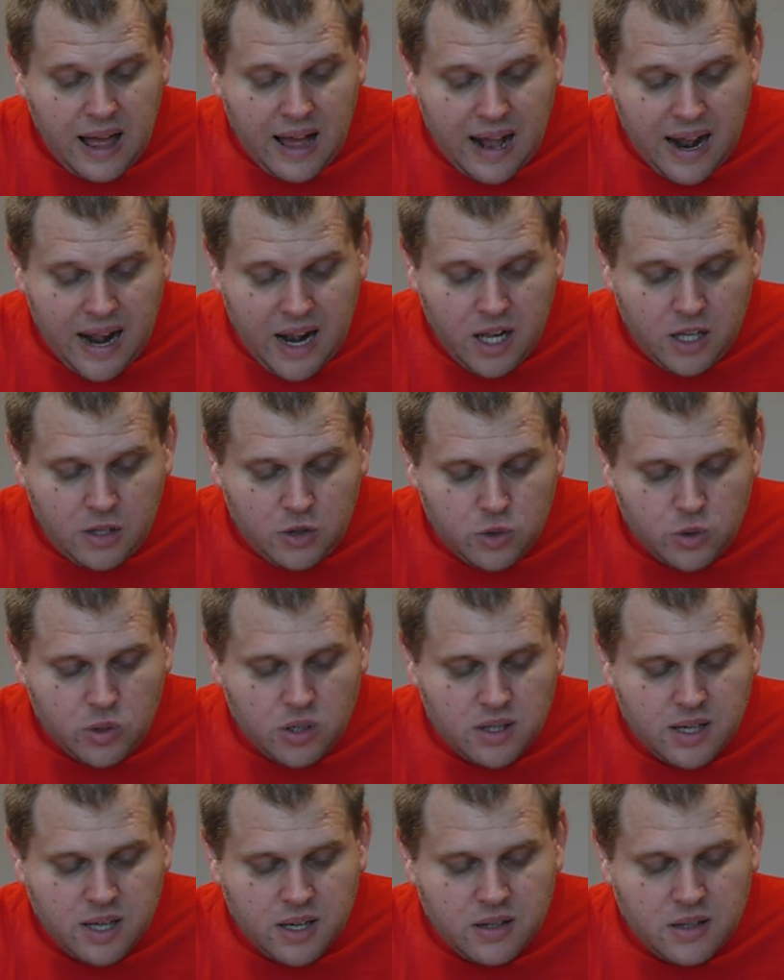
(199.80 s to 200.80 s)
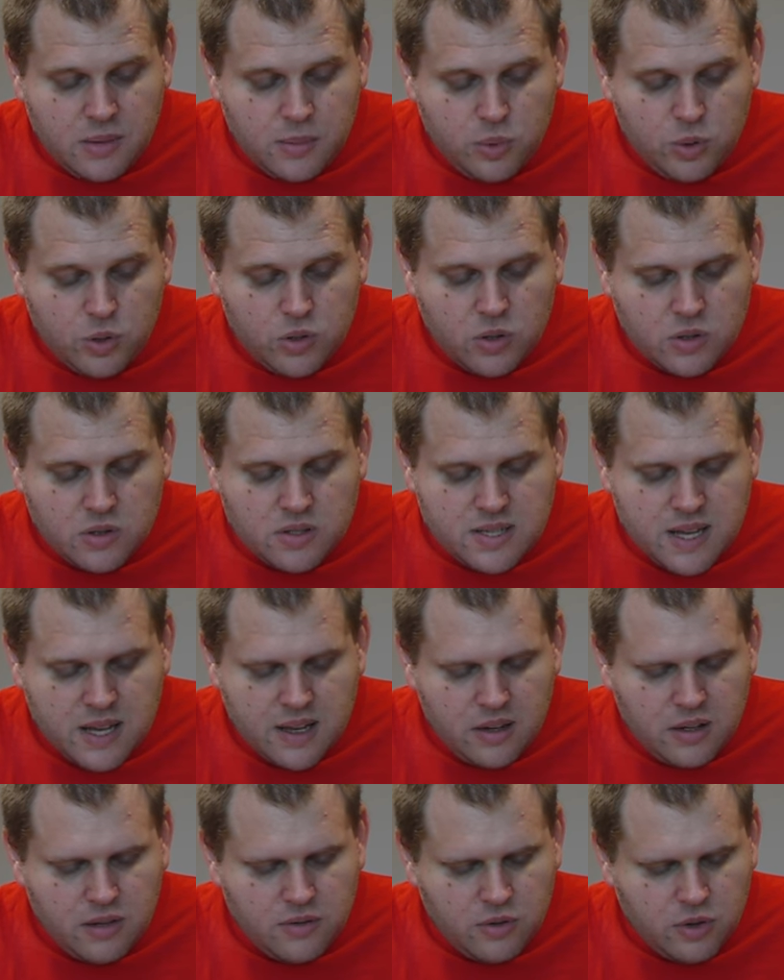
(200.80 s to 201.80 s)
Alkohol kann die
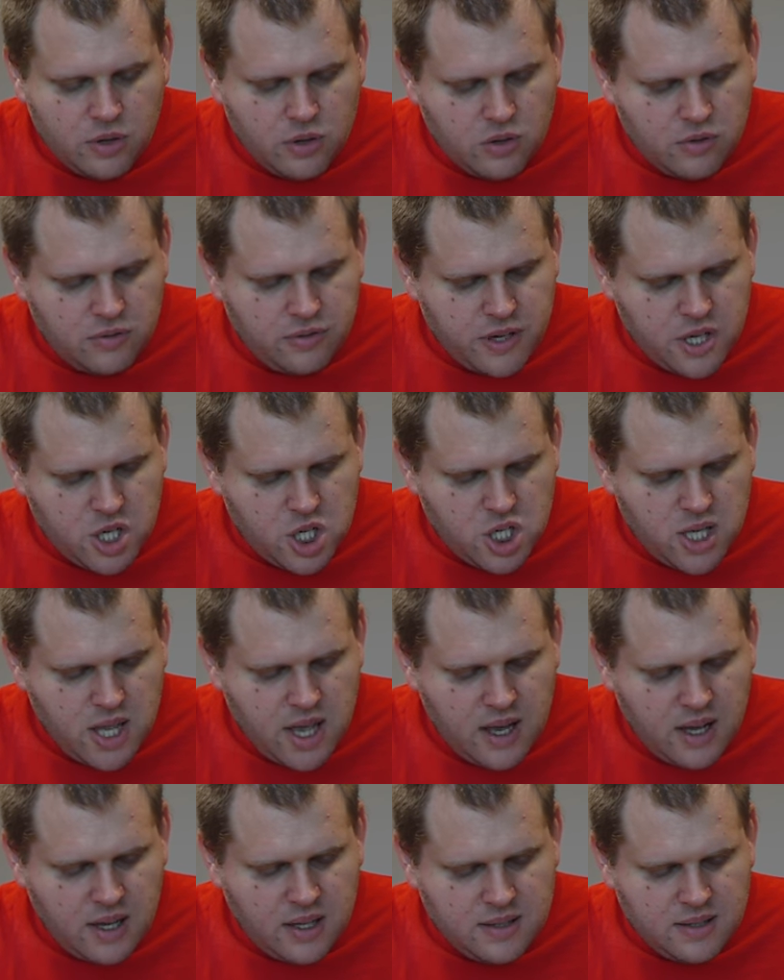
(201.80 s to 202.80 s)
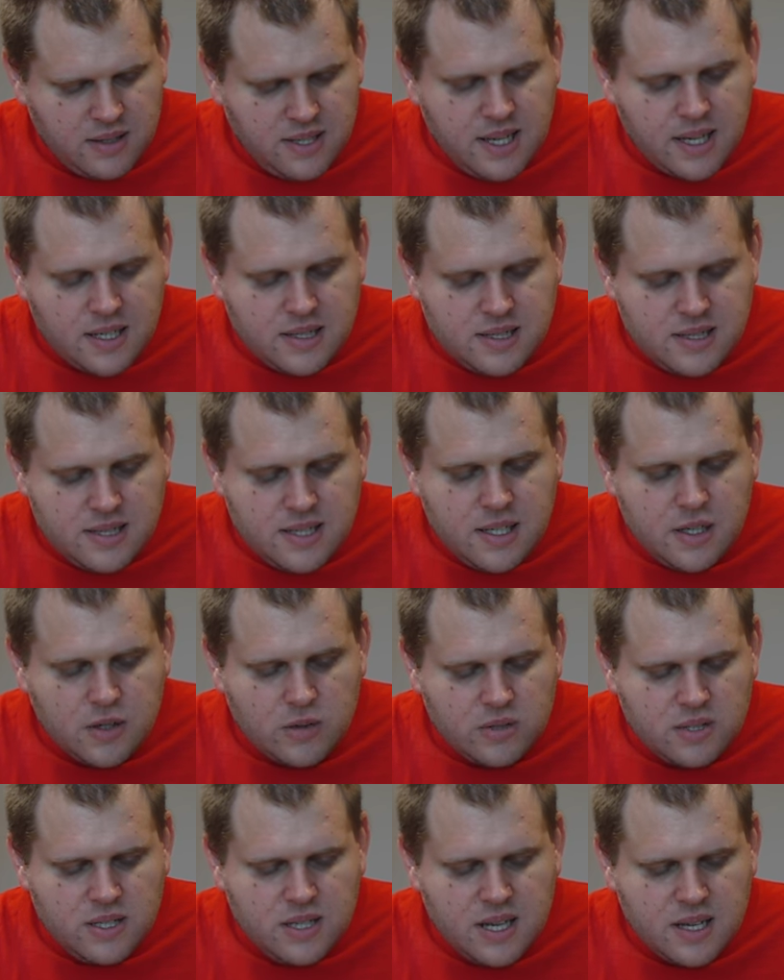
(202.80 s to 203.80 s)
blutdrucksenkende Wirkung verstärken. Thiazide
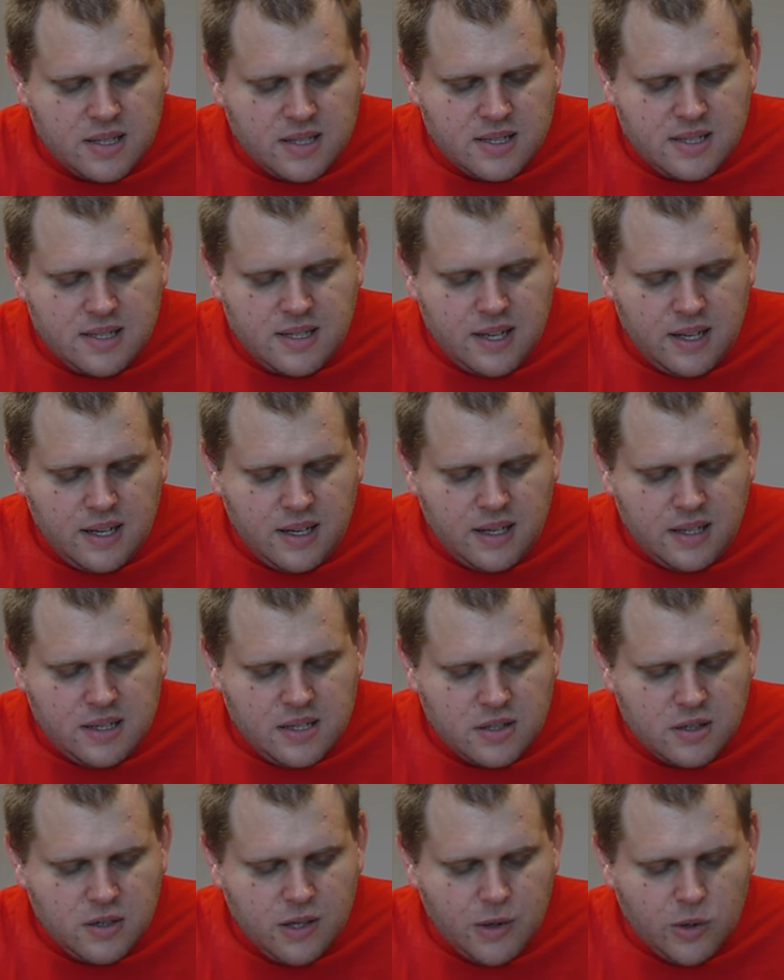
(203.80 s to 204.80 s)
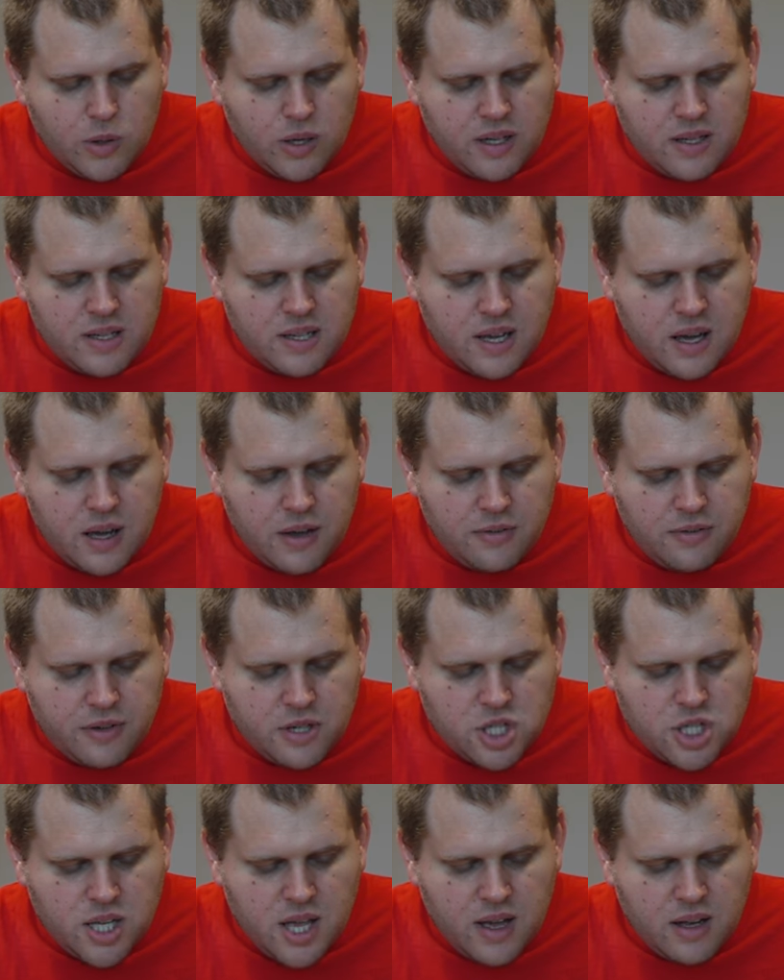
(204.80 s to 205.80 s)
und Thiazid-ähnliche Diuretika
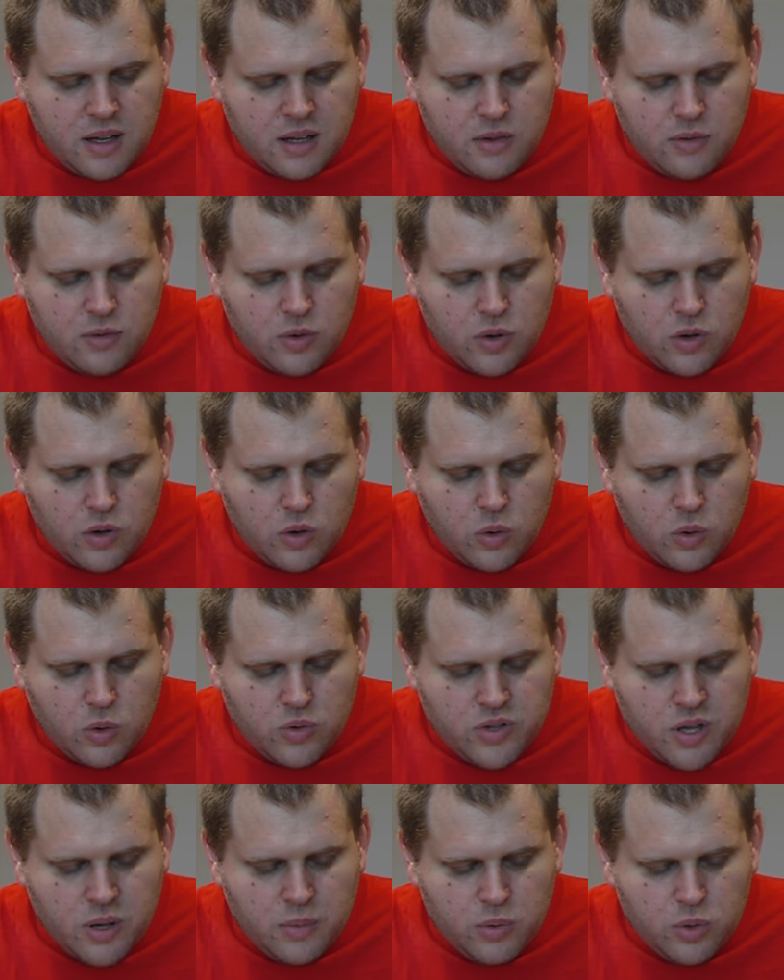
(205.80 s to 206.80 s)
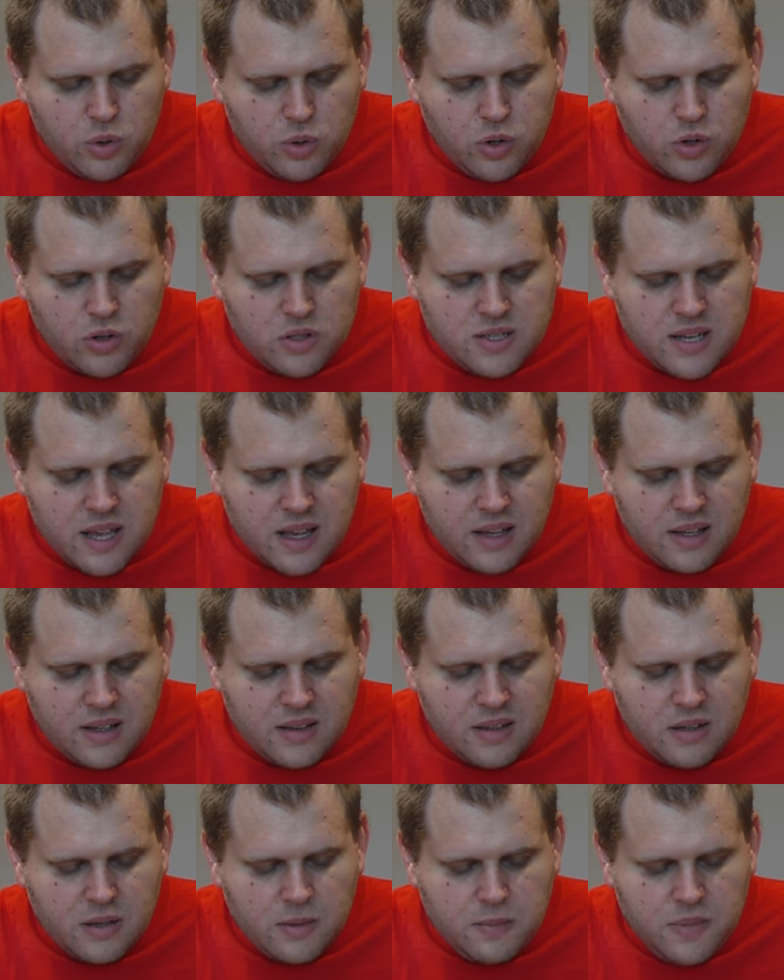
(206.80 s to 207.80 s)
verstärken die Wirkung unter
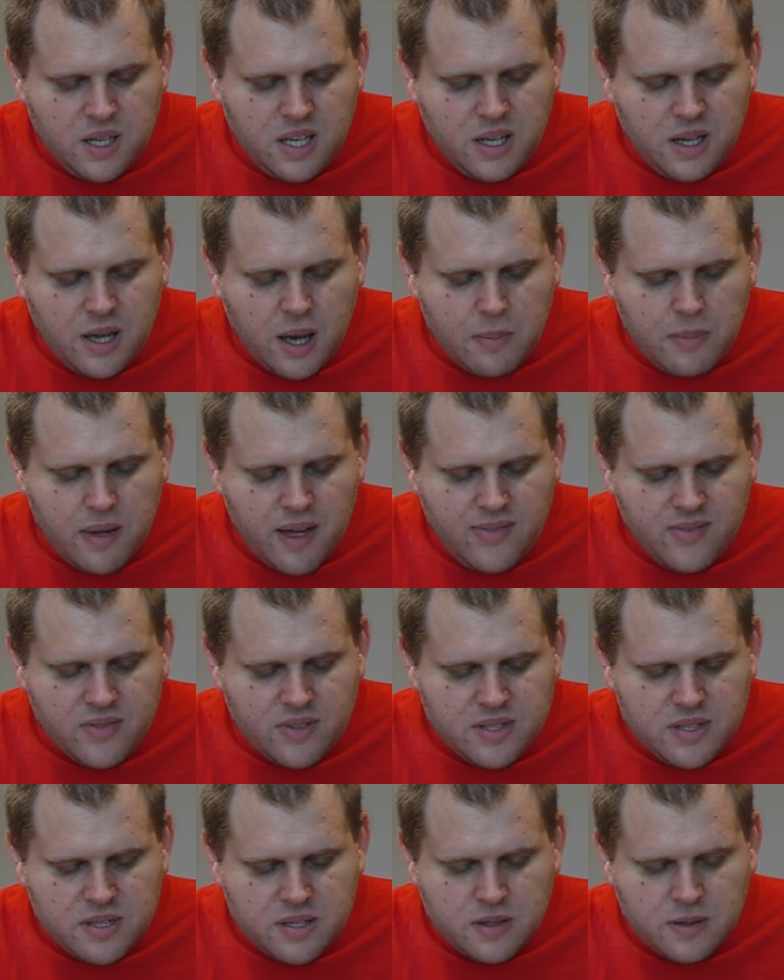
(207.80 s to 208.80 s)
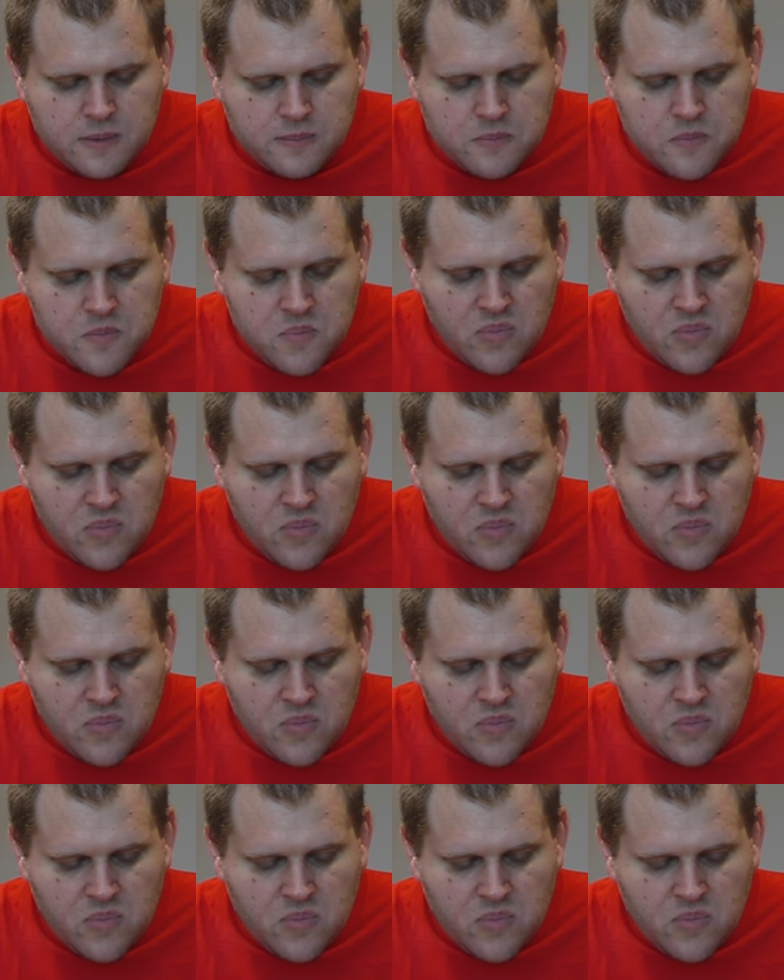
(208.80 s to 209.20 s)
blutdrucksenkenden Medikamenten.